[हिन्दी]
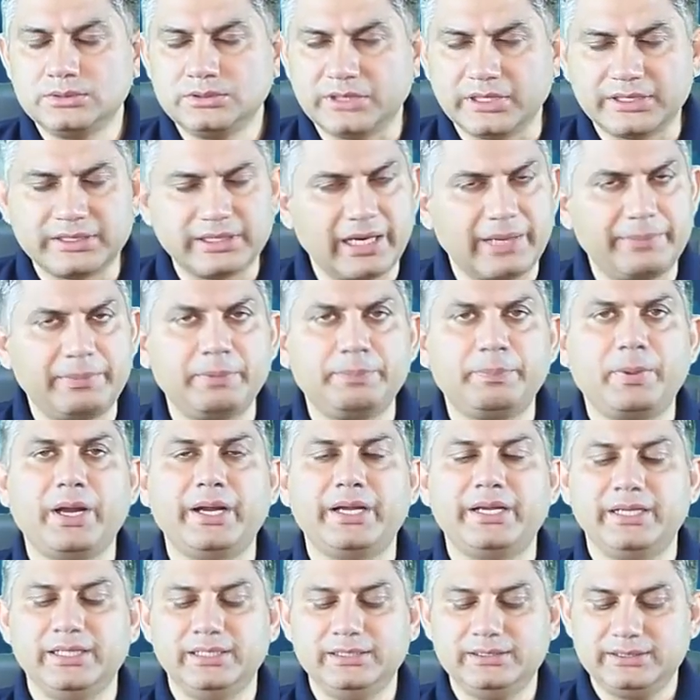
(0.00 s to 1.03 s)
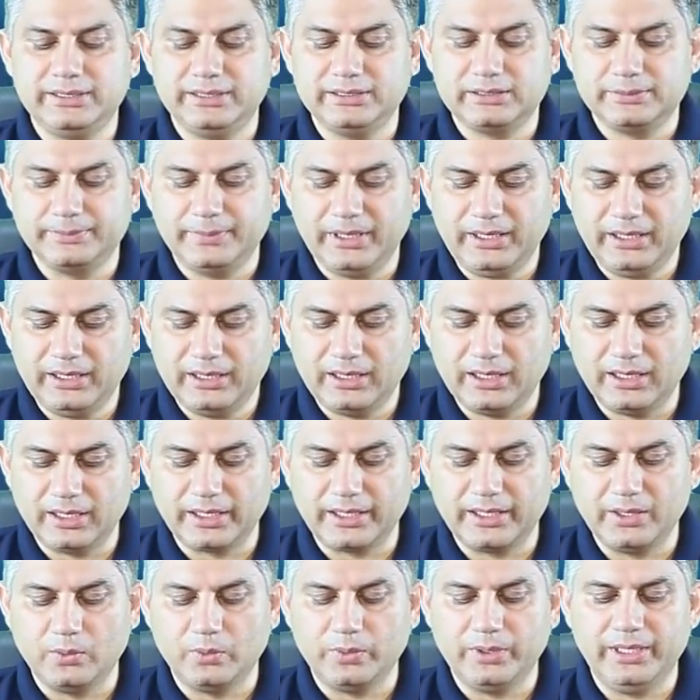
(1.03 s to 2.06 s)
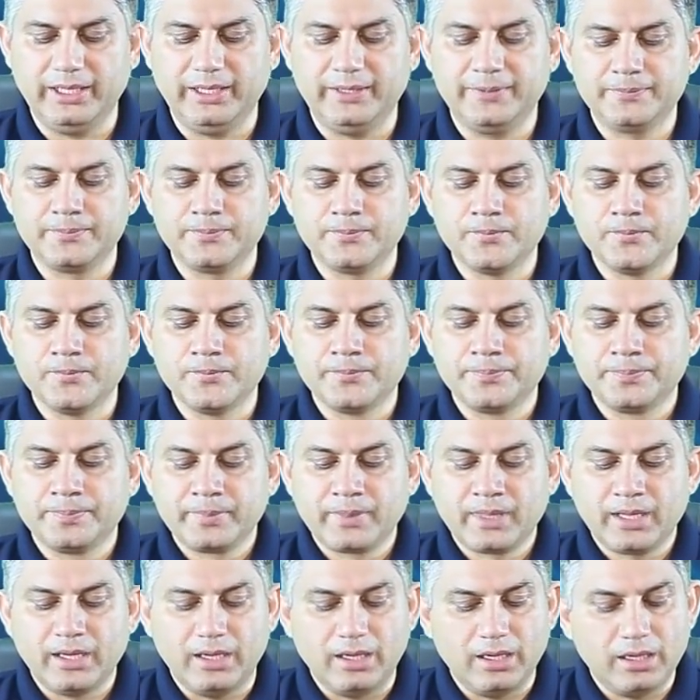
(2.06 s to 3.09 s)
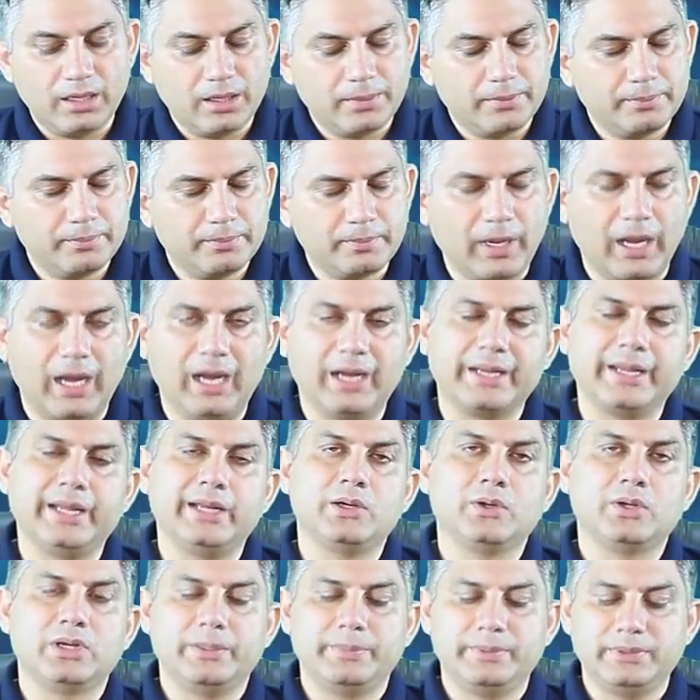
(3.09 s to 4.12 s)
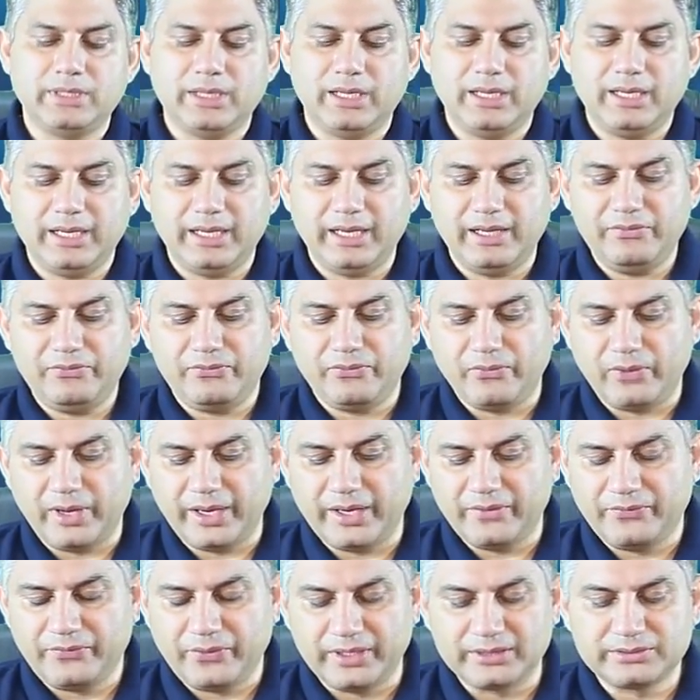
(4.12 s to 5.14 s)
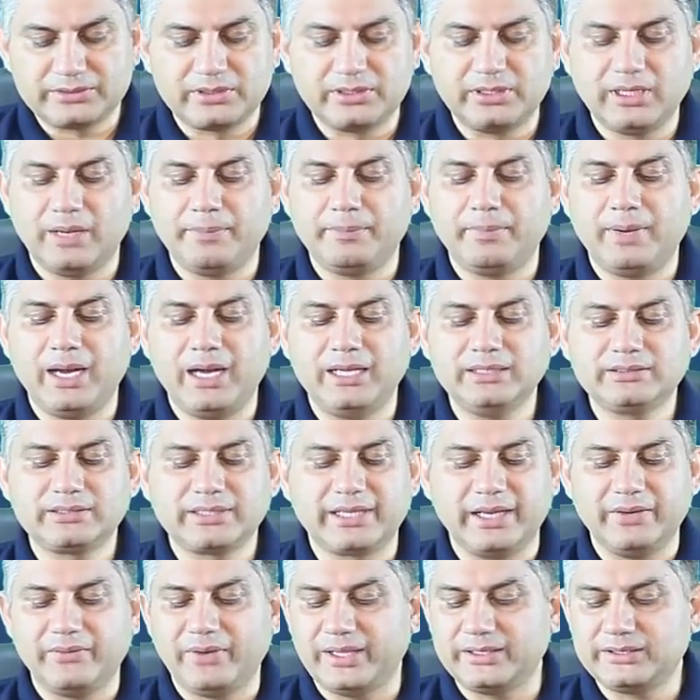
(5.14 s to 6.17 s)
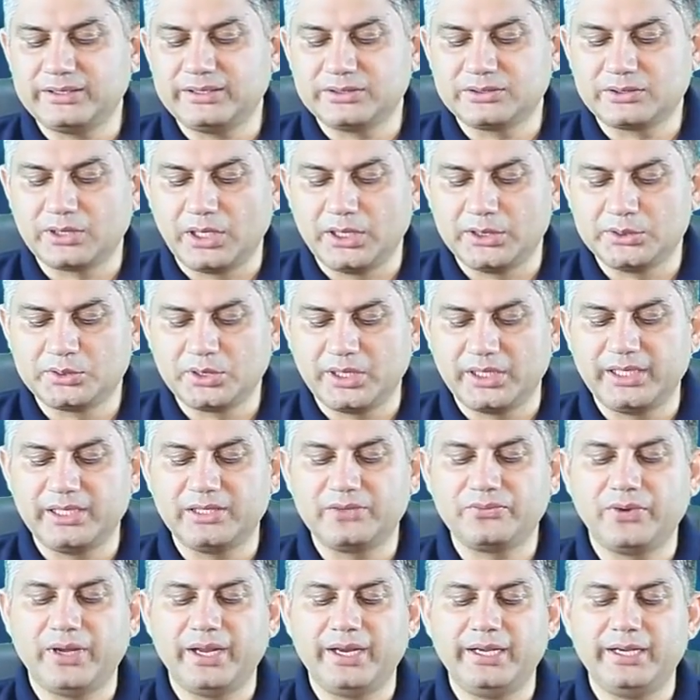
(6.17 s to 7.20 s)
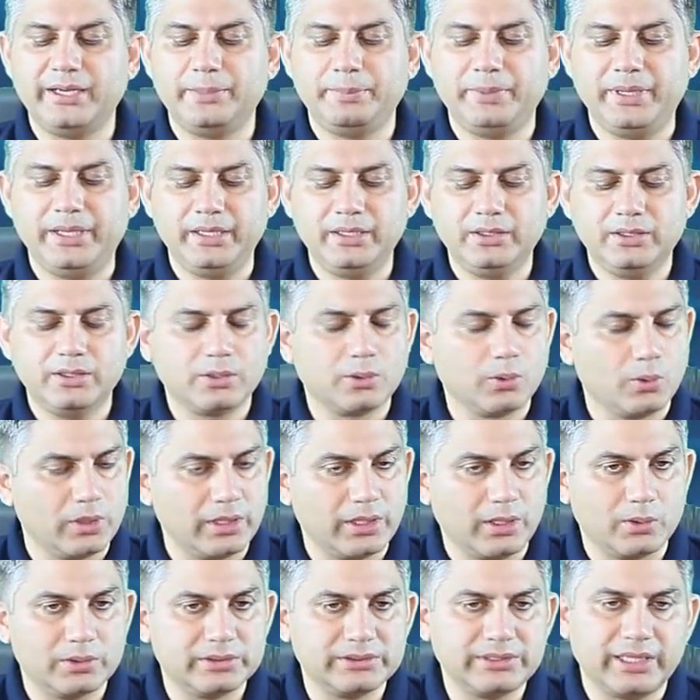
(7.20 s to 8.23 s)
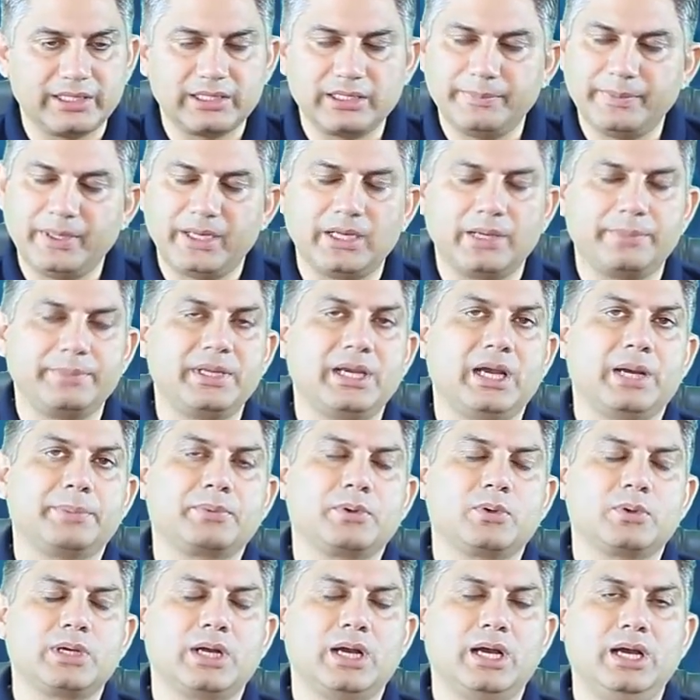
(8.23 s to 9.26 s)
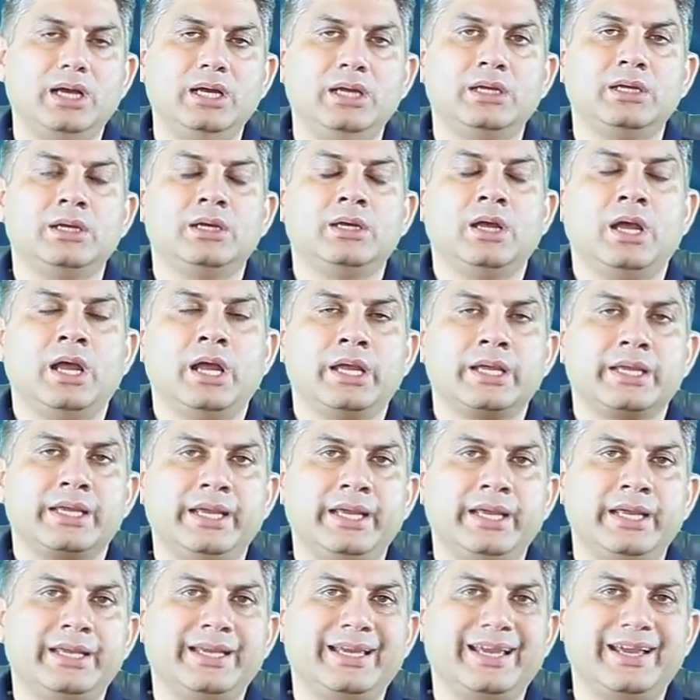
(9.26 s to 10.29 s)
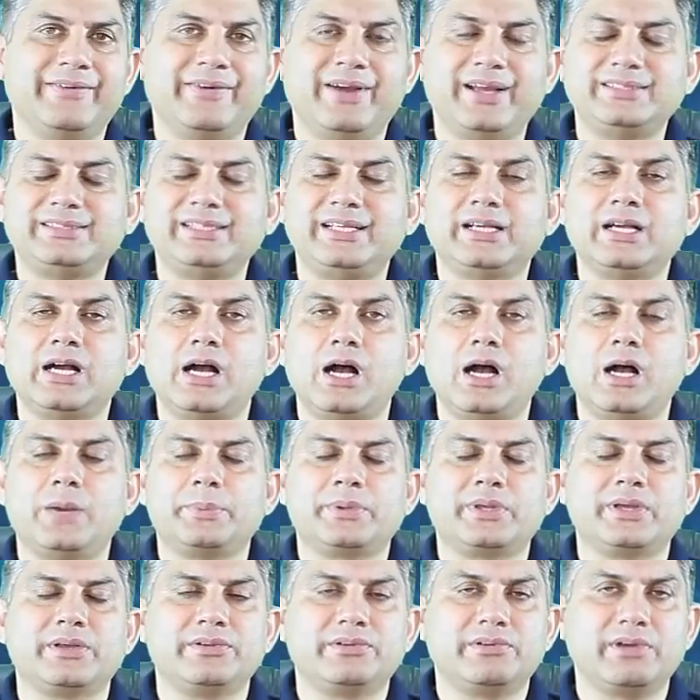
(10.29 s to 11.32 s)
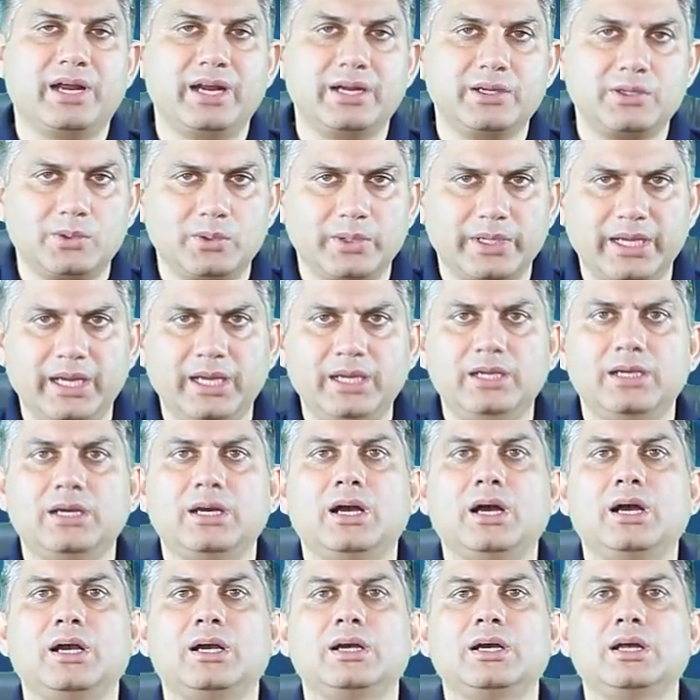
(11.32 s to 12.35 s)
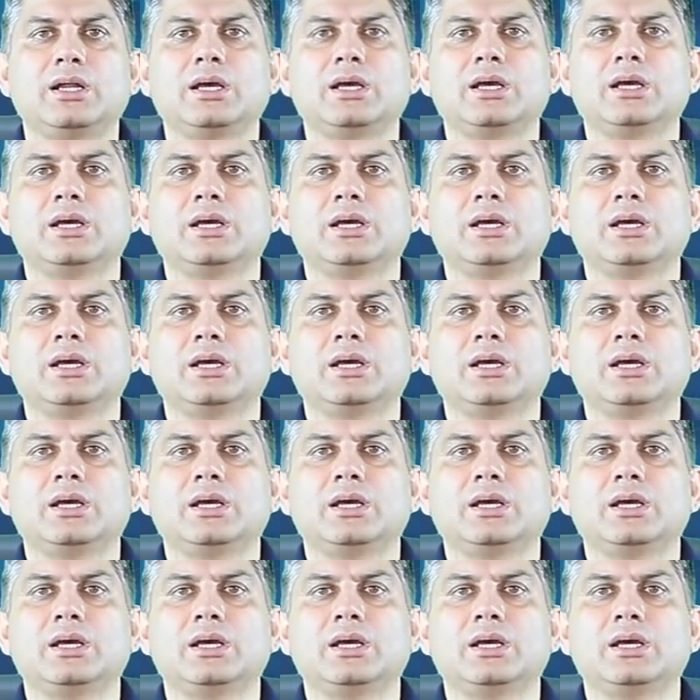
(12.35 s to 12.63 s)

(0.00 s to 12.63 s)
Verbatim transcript: जितने भी पाइनियर्स इसमें लगे हुए हैं आगे इन्होंने बताया है फर्स्ट द मास केवाईसी सॉल्यूशन इज फाइनली बीइंग रोल्ड आउट जैसे मैंने अभी आपको कहा कि केवाईसी का ऑप्शन स्टार्ट हो गया अगर